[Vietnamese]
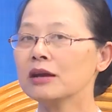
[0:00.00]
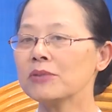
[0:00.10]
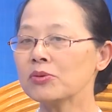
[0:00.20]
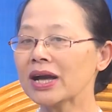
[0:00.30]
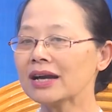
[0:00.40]

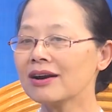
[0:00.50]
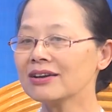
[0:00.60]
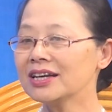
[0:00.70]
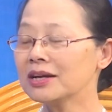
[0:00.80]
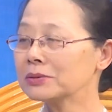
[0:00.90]
mong các
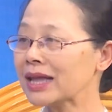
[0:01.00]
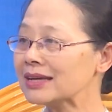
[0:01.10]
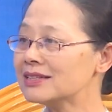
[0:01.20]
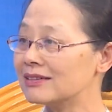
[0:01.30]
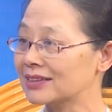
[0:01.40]
con đi công
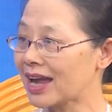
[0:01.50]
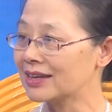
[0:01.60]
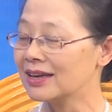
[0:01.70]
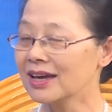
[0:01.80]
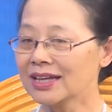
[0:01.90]
tác trưởng thành